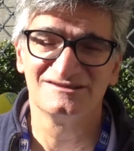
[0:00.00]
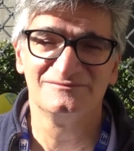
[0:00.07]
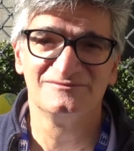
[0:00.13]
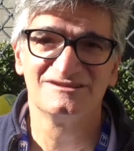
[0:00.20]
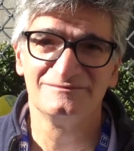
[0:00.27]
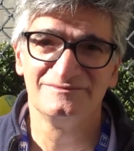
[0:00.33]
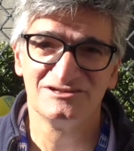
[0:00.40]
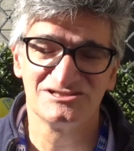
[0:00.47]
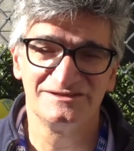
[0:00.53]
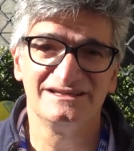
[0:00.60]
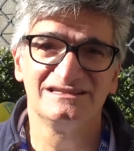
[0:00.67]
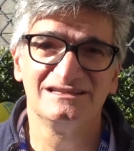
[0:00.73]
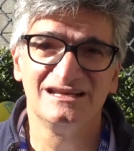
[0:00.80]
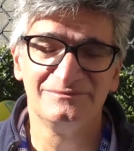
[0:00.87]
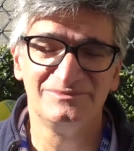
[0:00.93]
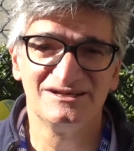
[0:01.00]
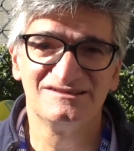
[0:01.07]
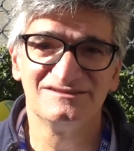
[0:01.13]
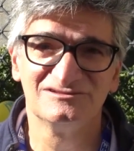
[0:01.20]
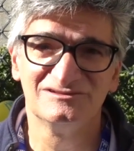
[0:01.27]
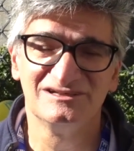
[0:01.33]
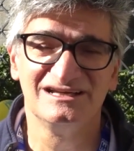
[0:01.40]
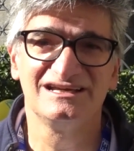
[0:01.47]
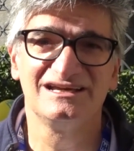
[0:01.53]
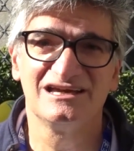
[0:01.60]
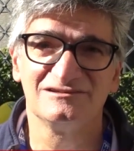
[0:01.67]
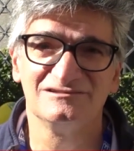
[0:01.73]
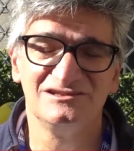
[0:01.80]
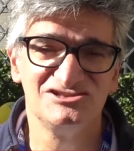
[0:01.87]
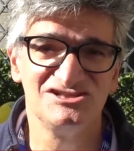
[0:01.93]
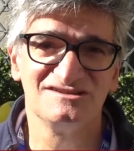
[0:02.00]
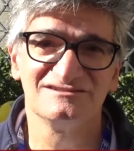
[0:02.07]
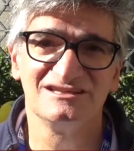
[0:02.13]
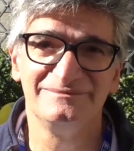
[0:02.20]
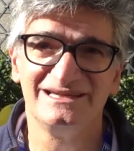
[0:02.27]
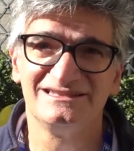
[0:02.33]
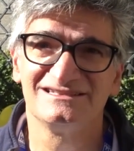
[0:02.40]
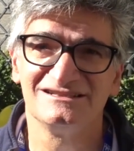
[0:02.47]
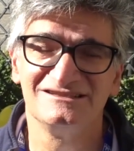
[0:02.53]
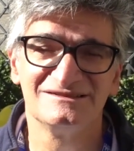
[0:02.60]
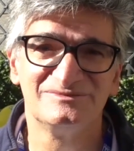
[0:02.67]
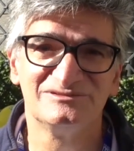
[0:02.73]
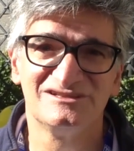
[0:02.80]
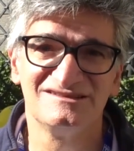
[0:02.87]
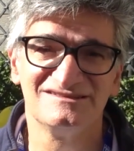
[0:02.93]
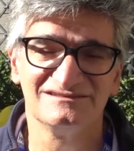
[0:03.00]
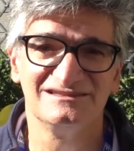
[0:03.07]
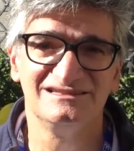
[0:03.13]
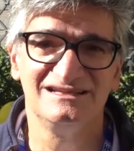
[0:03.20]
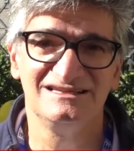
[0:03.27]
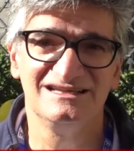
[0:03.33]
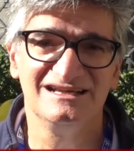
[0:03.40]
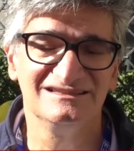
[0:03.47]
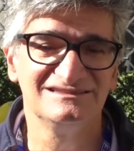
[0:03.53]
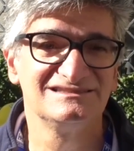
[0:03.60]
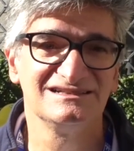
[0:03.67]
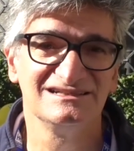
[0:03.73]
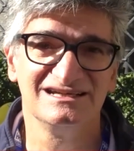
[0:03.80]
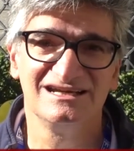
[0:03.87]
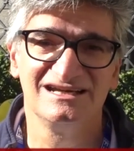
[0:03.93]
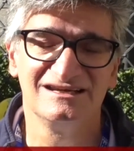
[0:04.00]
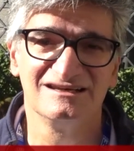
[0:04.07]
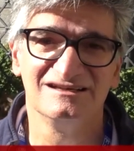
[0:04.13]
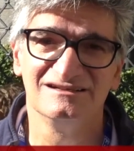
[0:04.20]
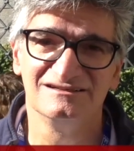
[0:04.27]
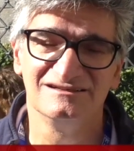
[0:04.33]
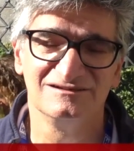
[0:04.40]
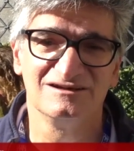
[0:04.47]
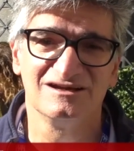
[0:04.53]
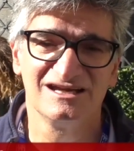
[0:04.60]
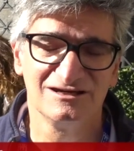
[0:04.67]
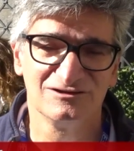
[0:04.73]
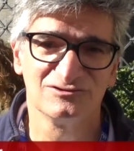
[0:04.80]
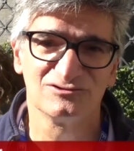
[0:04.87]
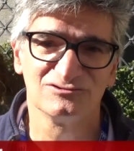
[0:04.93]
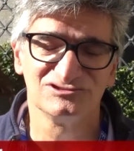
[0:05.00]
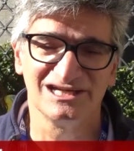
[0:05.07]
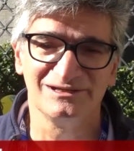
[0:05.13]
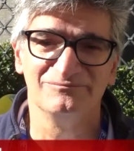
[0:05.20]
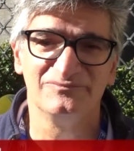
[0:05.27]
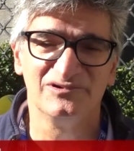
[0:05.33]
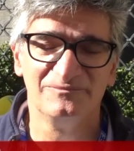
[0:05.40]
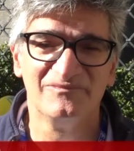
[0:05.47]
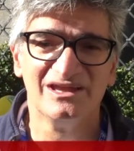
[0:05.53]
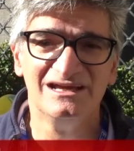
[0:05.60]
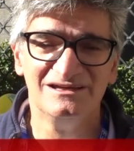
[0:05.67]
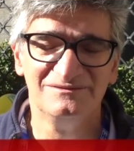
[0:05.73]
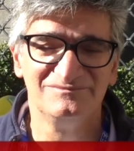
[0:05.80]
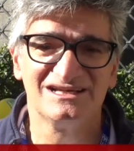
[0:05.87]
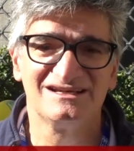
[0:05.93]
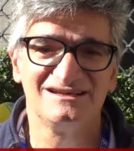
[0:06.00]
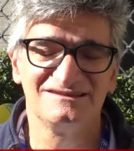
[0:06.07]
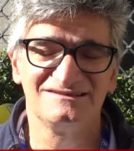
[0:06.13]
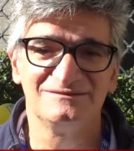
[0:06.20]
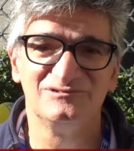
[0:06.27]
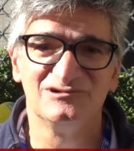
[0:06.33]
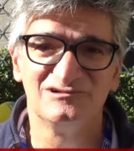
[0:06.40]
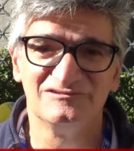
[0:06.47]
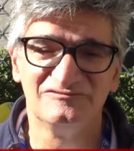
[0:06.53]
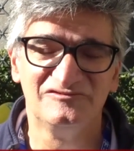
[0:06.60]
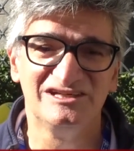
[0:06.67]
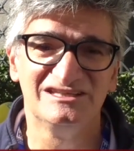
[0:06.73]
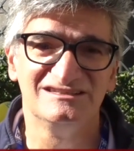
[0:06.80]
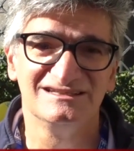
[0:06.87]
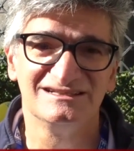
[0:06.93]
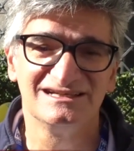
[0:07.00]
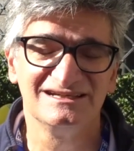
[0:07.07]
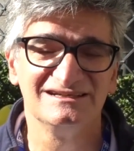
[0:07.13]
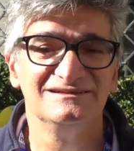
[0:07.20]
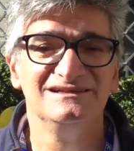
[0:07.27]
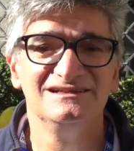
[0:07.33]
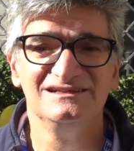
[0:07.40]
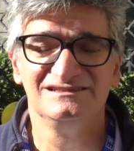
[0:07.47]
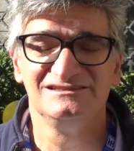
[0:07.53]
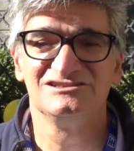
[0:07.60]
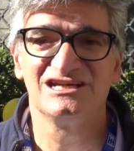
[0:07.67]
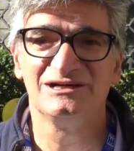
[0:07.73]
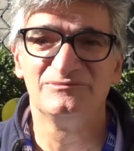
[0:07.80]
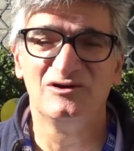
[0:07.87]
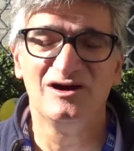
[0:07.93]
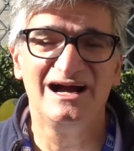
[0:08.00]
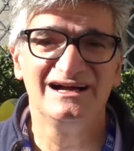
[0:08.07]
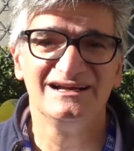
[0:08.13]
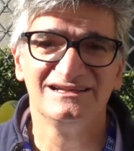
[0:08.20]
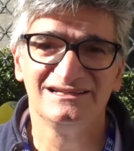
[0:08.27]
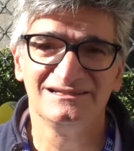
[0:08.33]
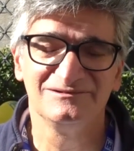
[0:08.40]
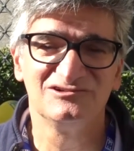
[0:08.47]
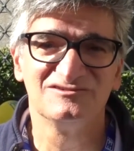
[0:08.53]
siamo semplicemente delle persone che hanno deciso di mettere a disposizione degli altri il, il loro tempo, perché siamo convinti che diciamo, anche